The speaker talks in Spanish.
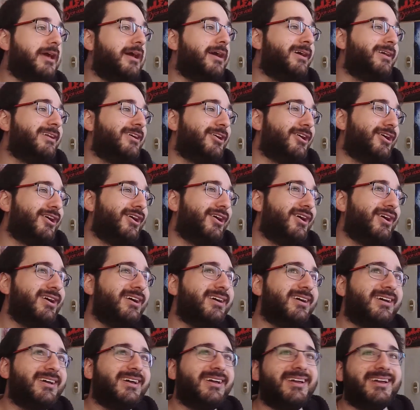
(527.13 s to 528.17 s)

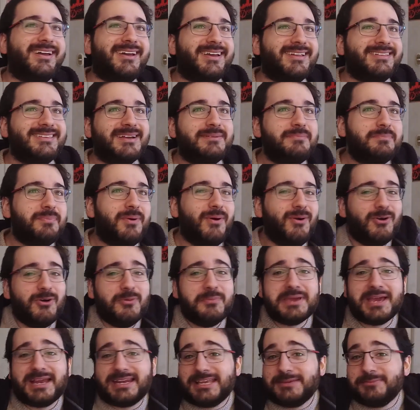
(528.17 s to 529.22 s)
pero
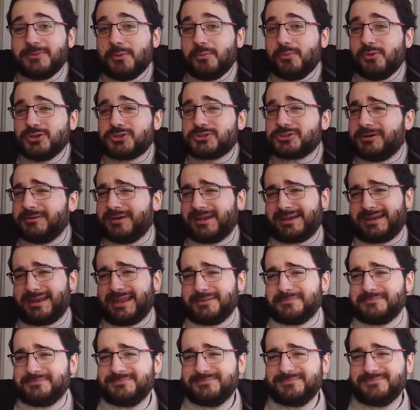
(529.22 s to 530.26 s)
tampoco me animó mucho a
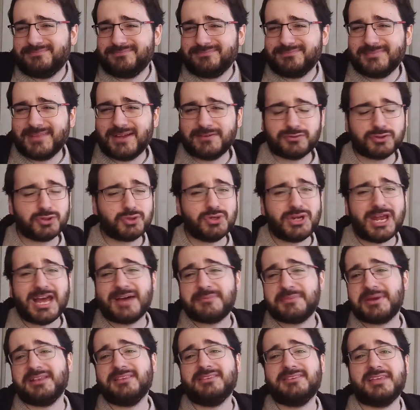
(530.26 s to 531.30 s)
verla.
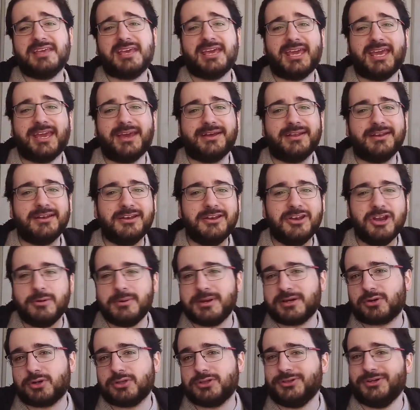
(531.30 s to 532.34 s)
Afortunadamente no
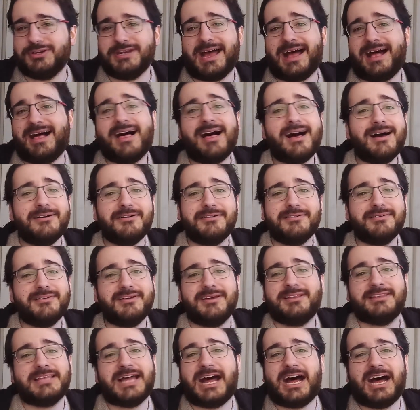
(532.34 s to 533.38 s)
me costó nada,
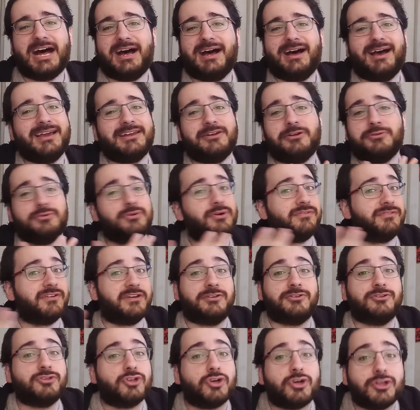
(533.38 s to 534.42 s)
estaba en un
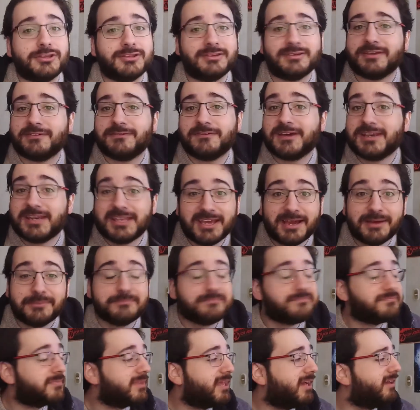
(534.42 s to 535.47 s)
ofertón de feria,
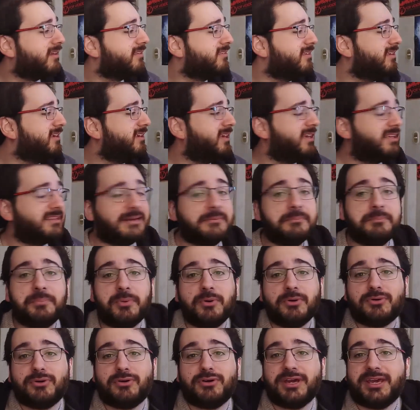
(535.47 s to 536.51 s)
así que
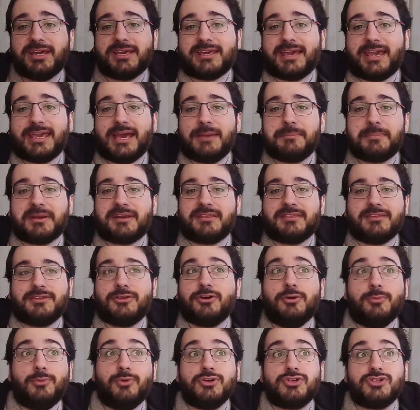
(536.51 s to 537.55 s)
tampoco es que haya
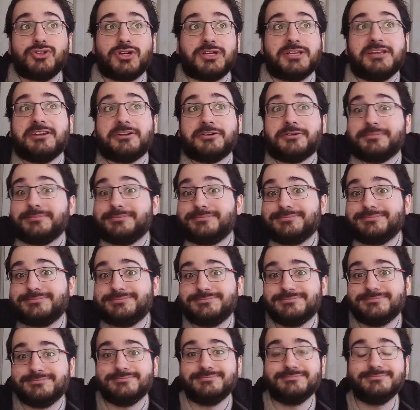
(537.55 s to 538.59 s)
perdido mucho dinero.
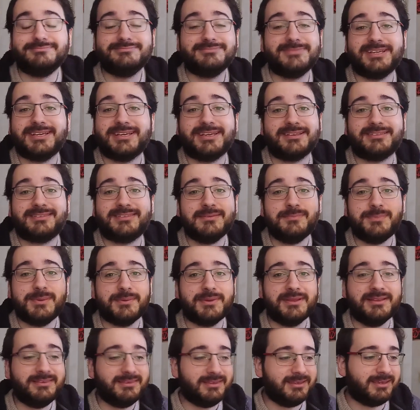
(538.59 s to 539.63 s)
Eh,
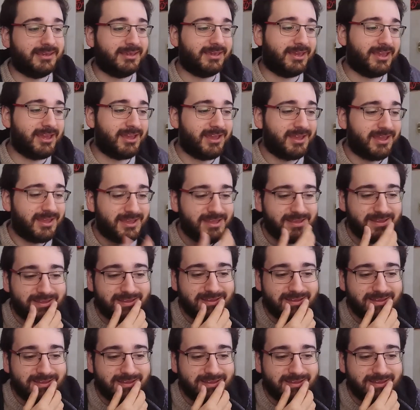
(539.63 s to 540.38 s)
simplemente